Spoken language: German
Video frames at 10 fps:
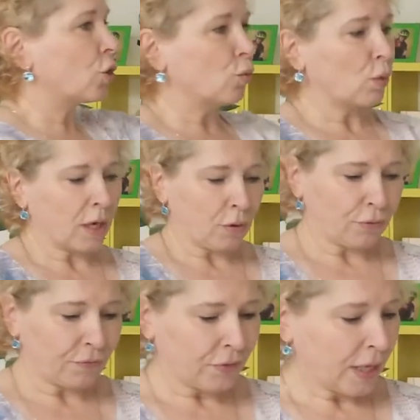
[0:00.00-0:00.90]
Schuh
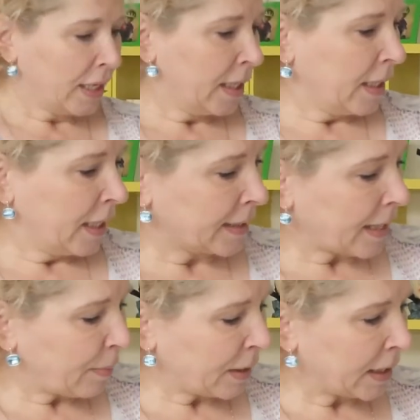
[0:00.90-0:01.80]
kaufen. Jetzt
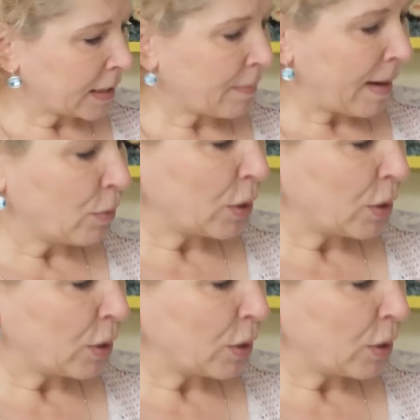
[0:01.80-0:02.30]
habe ich hier zwei